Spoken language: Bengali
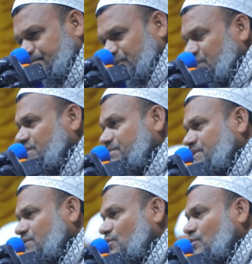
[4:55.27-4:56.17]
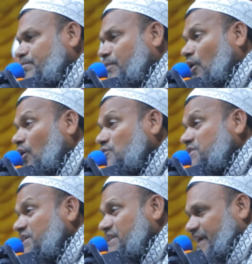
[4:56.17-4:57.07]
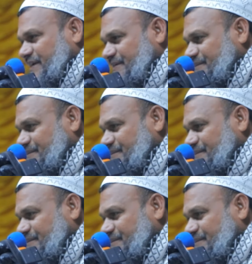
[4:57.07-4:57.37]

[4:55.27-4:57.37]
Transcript: পৃথিবীতে কোনো পথই নেই